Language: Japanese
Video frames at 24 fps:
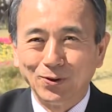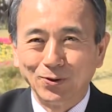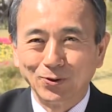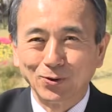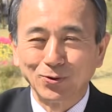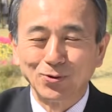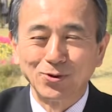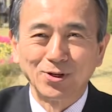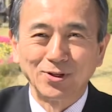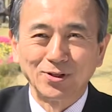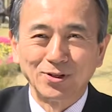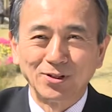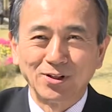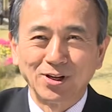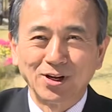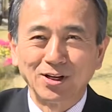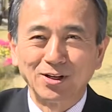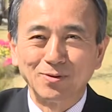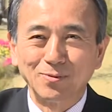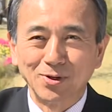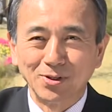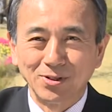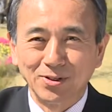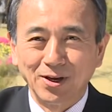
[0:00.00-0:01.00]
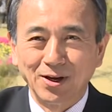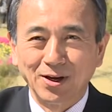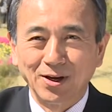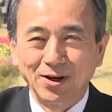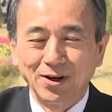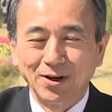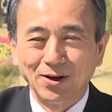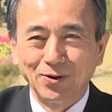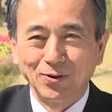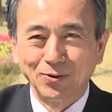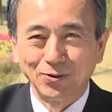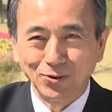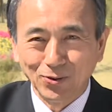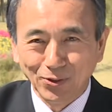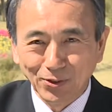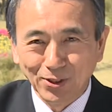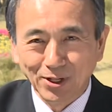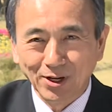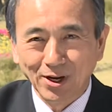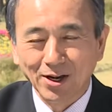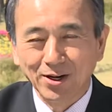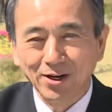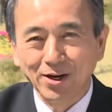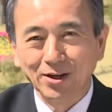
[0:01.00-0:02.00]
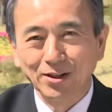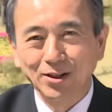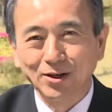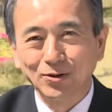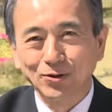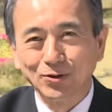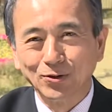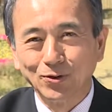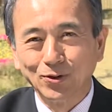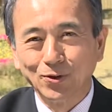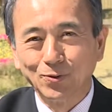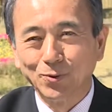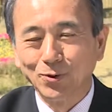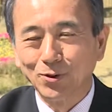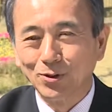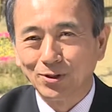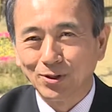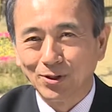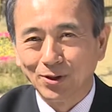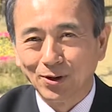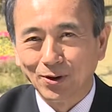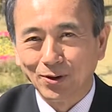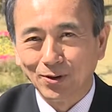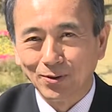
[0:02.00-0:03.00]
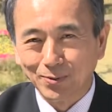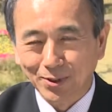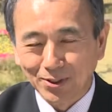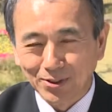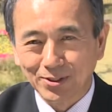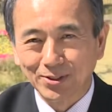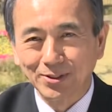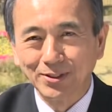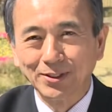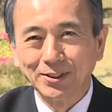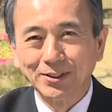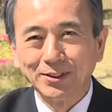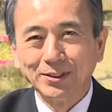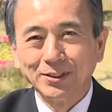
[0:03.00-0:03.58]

訪れていただきまして本当にありがたく思っております、